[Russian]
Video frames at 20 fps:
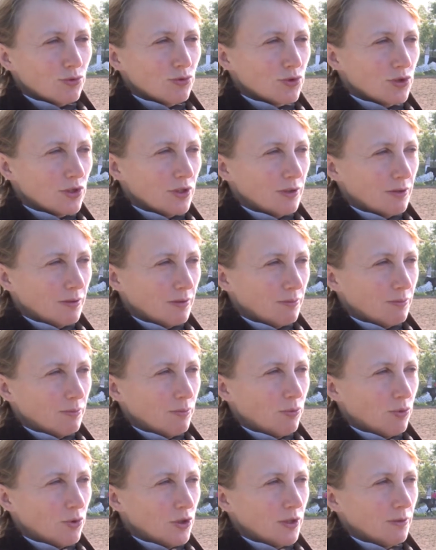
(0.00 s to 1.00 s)
уже
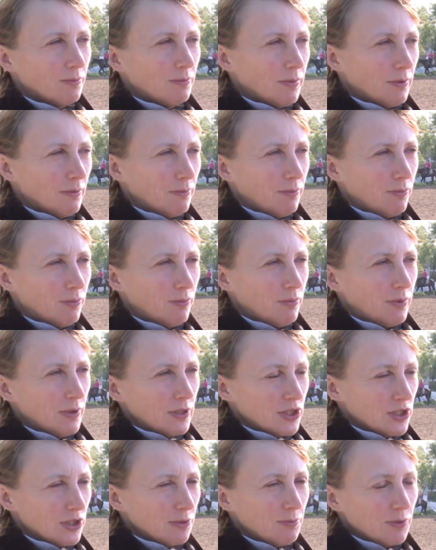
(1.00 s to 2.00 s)
более
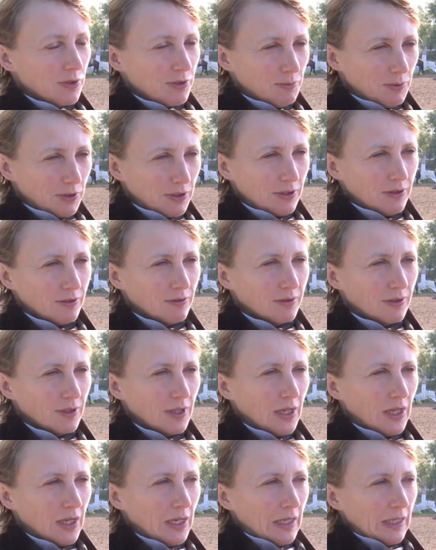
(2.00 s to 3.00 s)
большие
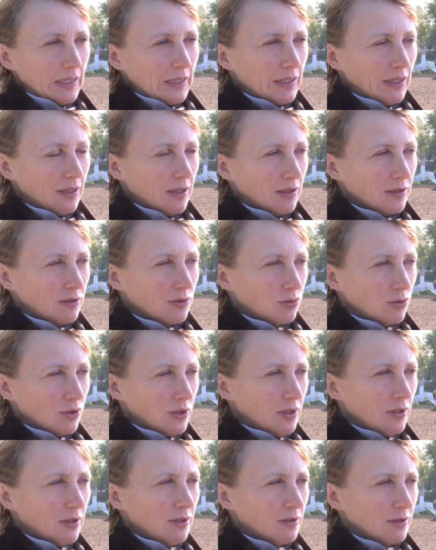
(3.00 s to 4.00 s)
перспективы на
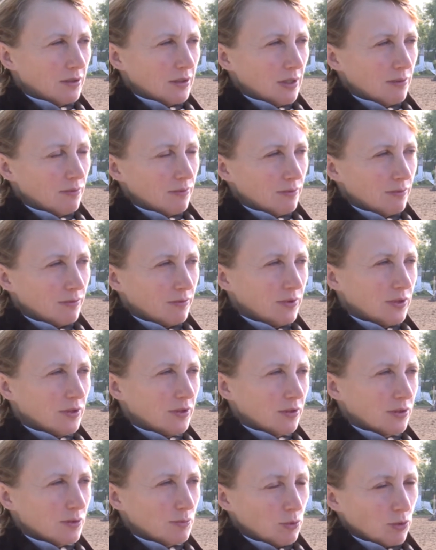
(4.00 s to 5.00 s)
другие там,
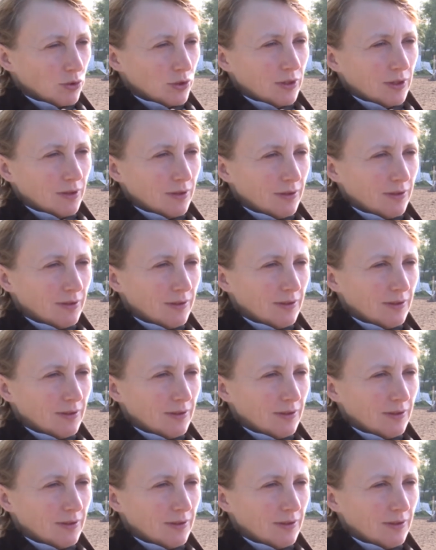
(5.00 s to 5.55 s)
виды спорта.